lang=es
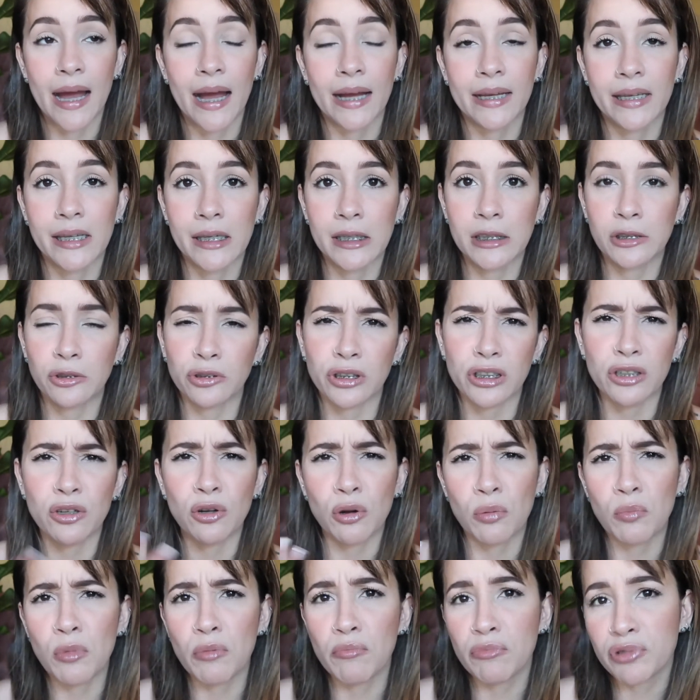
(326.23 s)
Aquí no
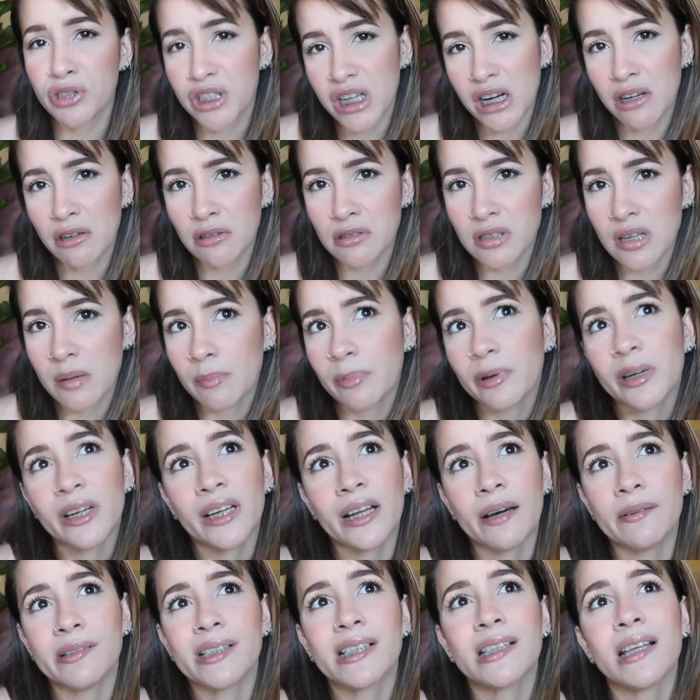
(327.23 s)
tengo como muchas cosas porque
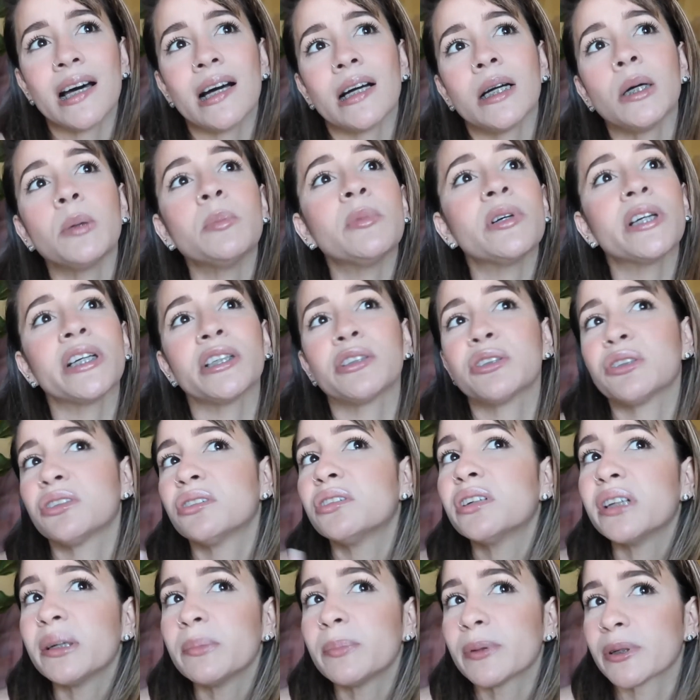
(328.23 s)
la verdad como que
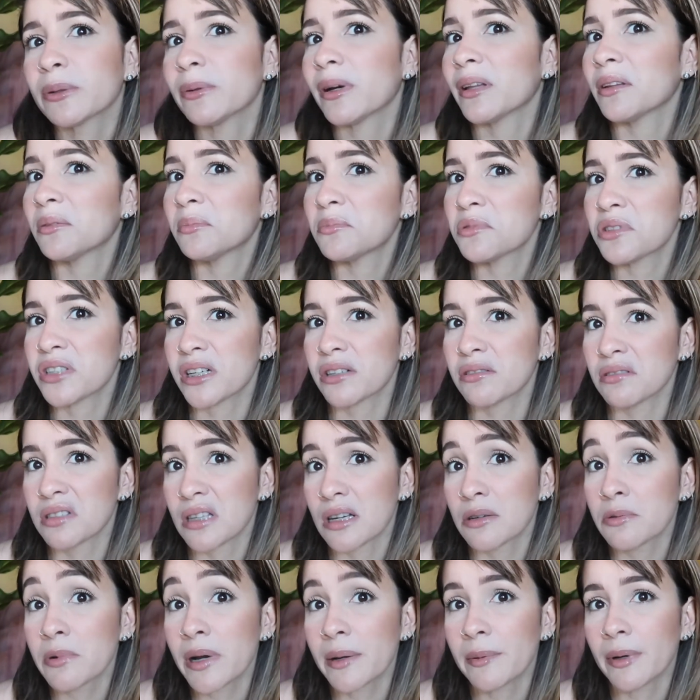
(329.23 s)
no he probado mucha
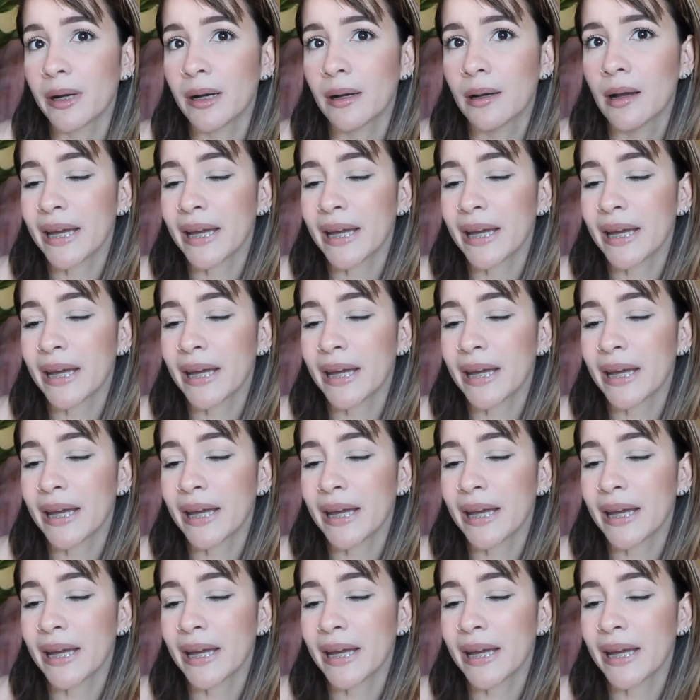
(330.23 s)
cosa nueva